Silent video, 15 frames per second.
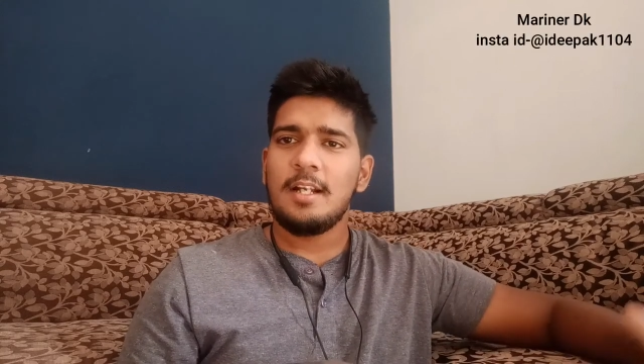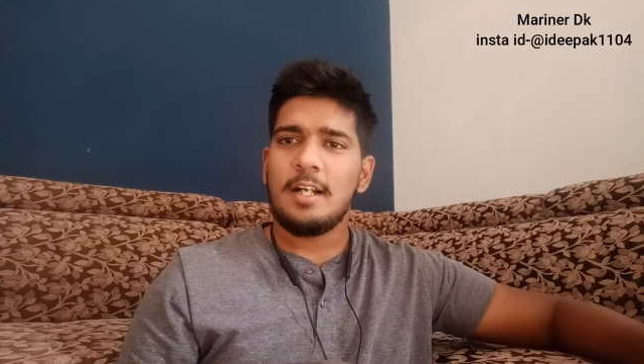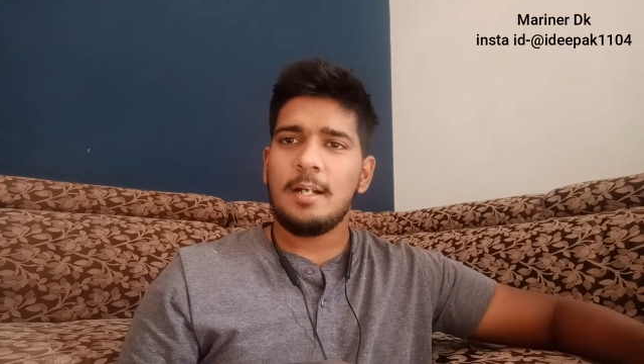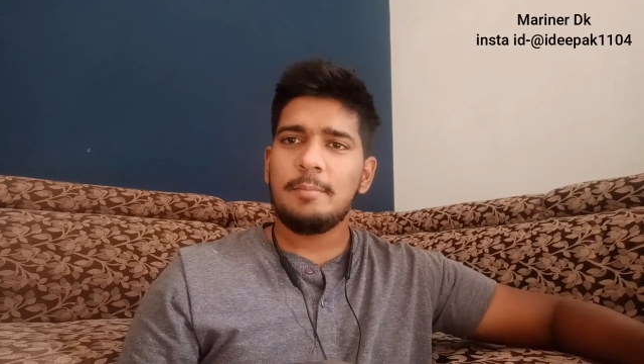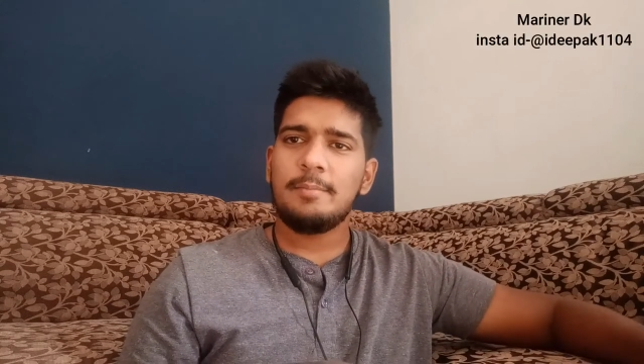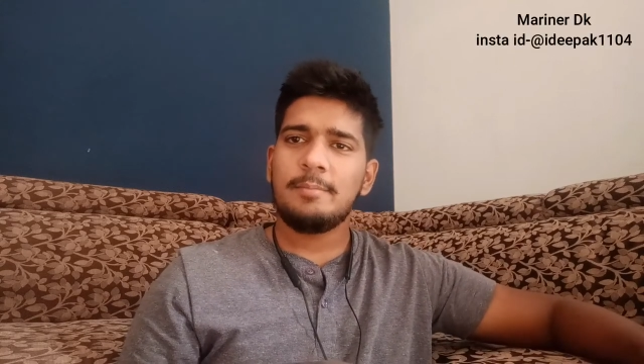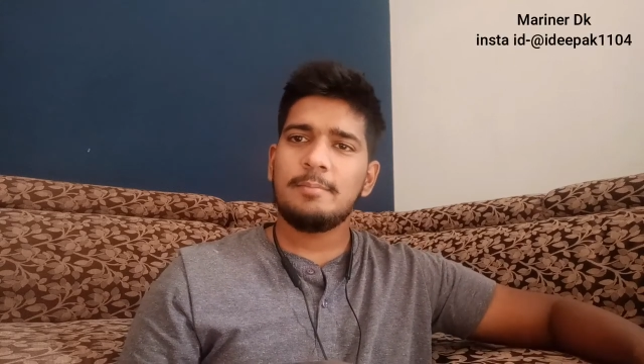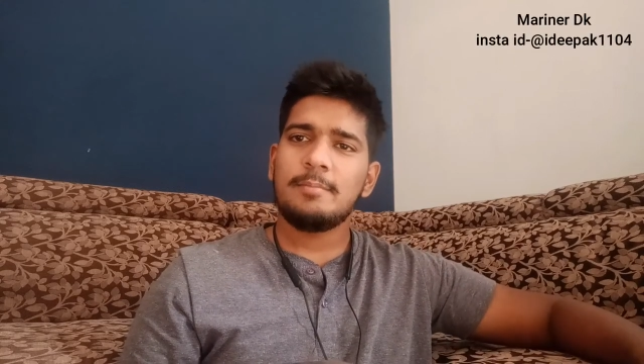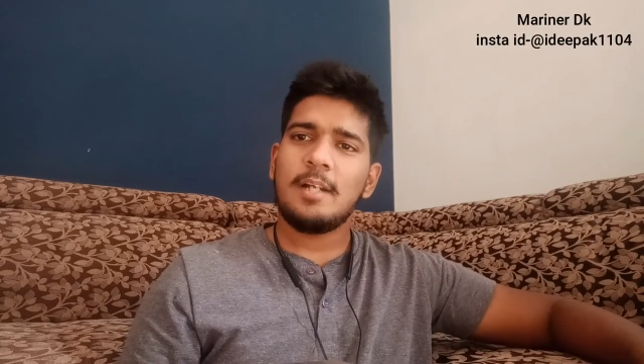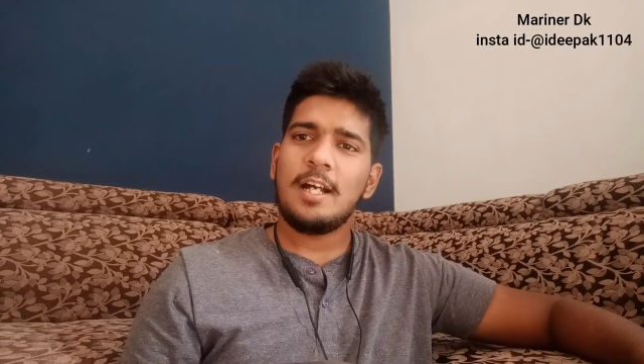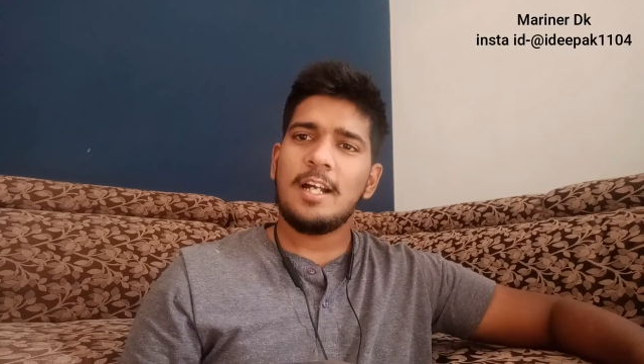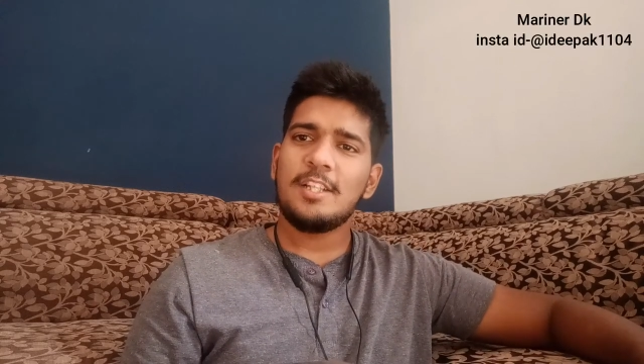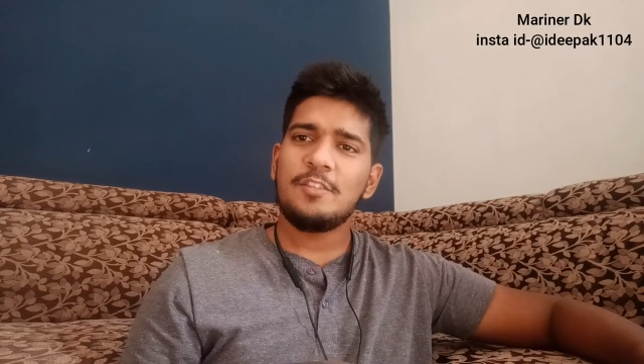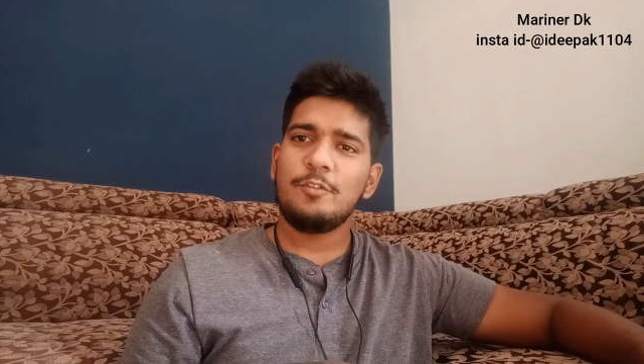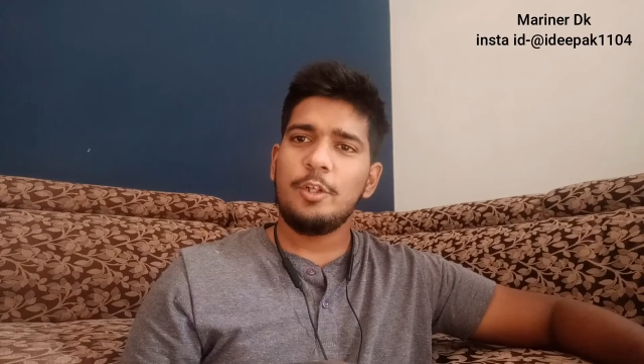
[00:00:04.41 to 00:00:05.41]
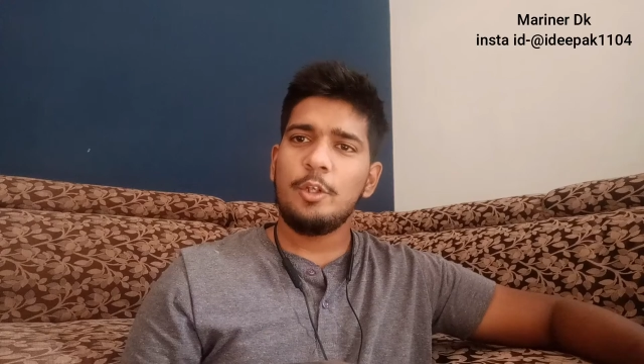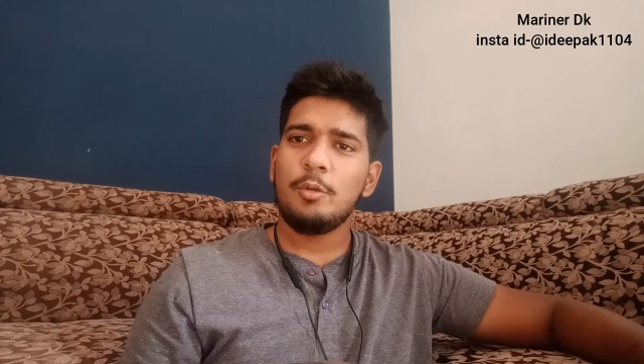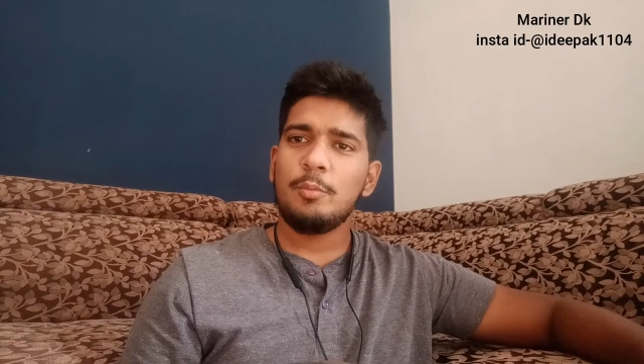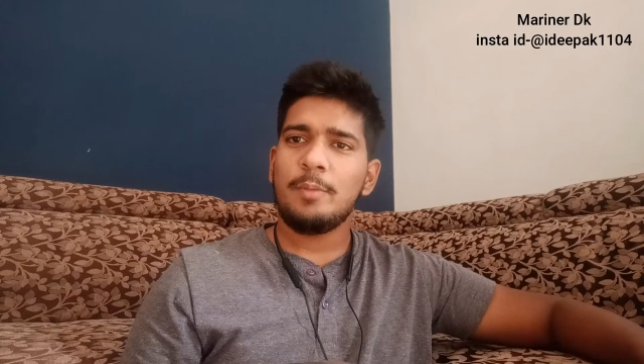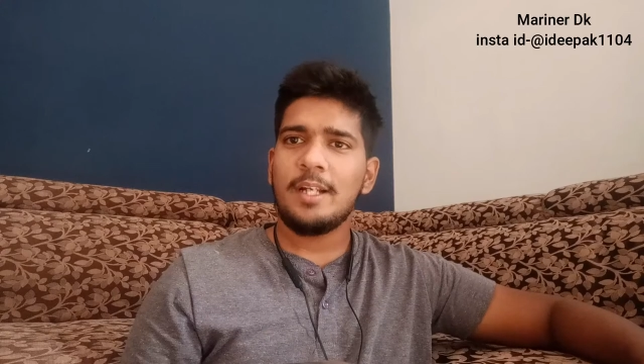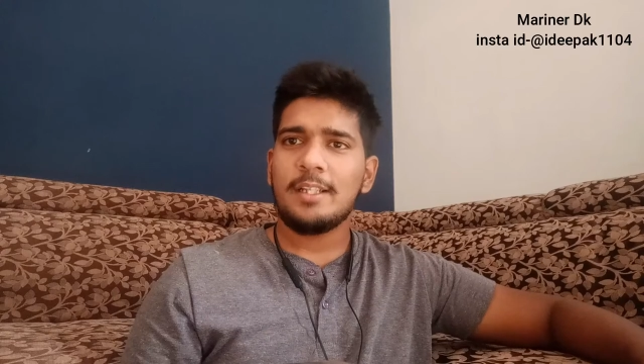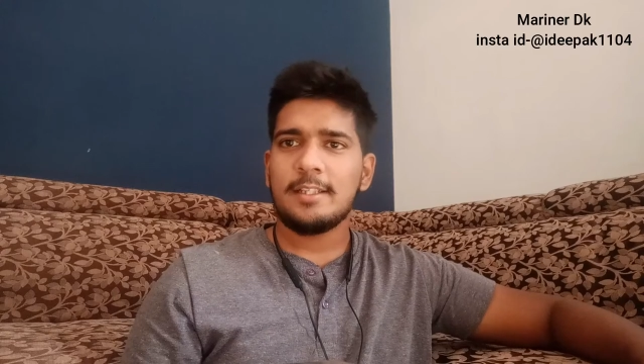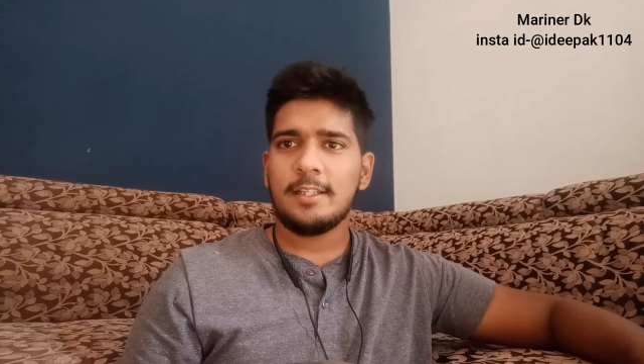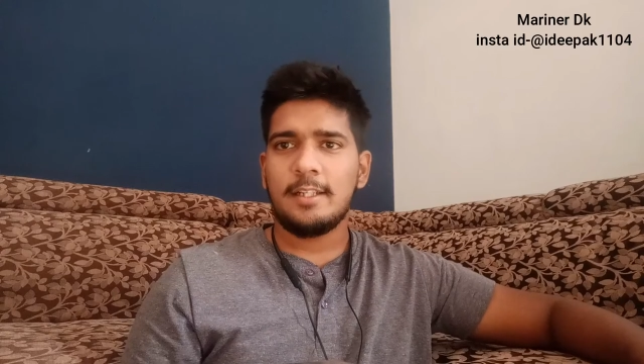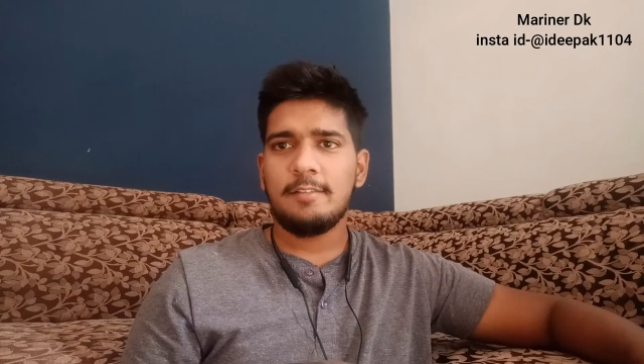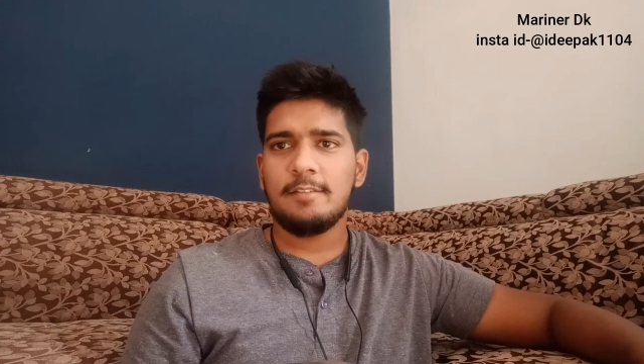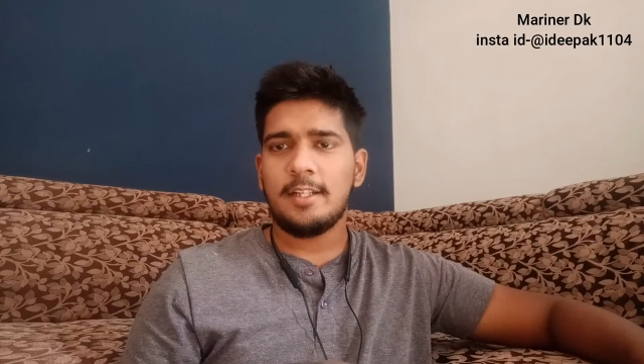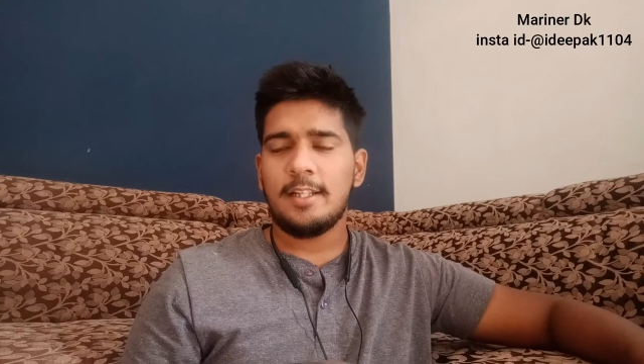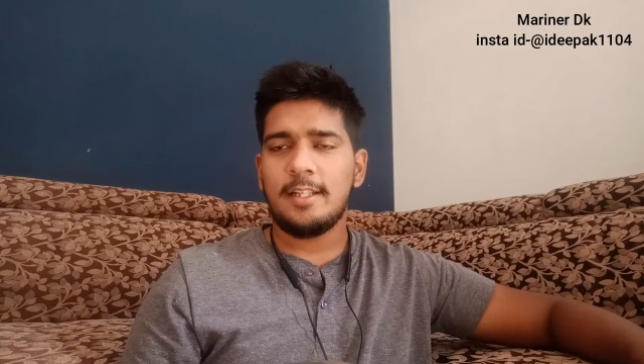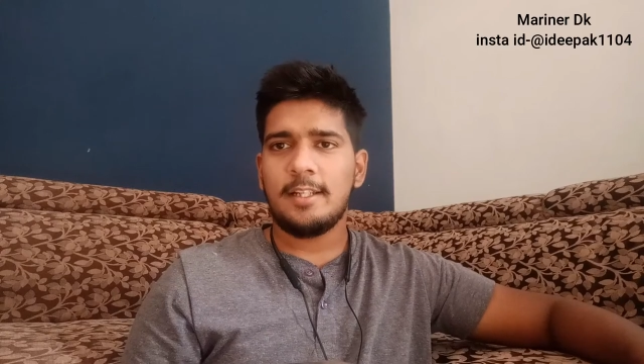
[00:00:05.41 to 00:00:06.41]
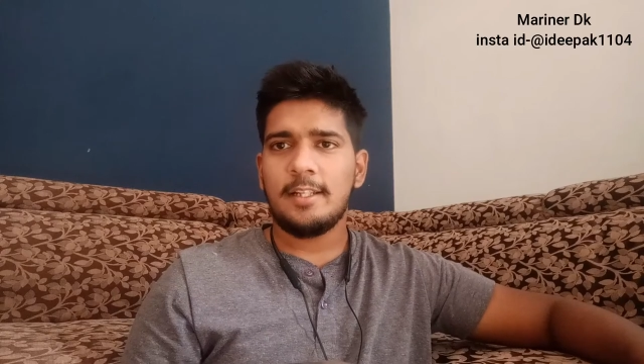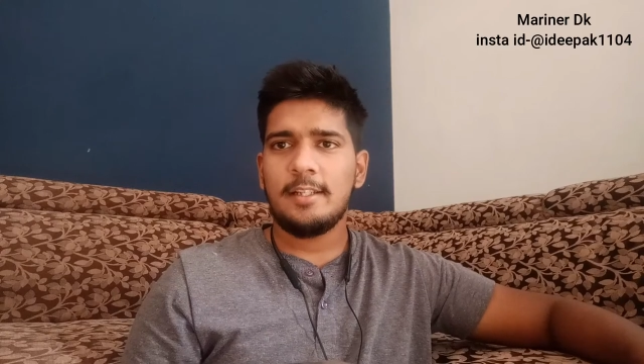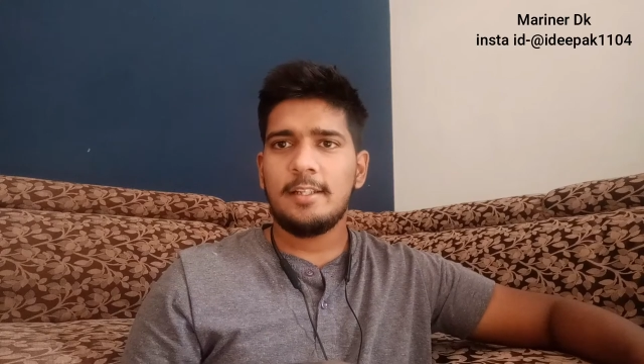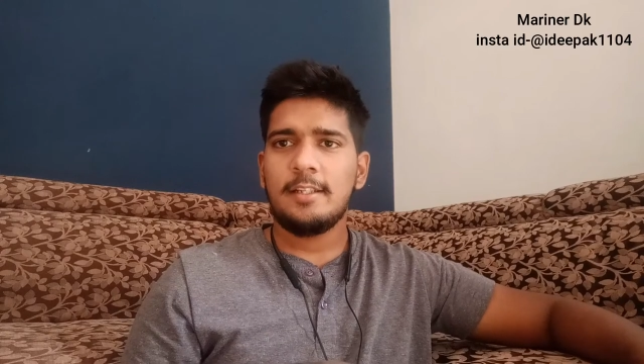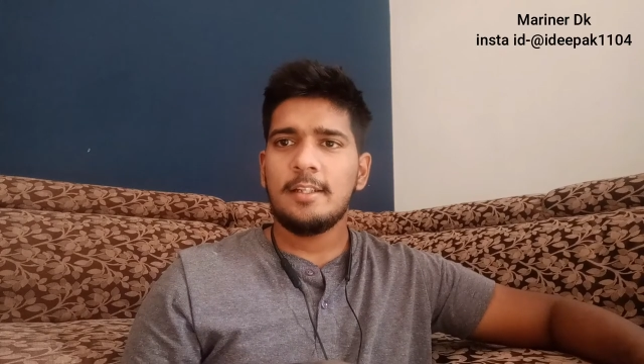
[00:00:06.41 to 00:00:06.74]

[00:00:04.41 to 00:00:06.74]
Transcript: हम आज वीडियो में बात करने वाले हैं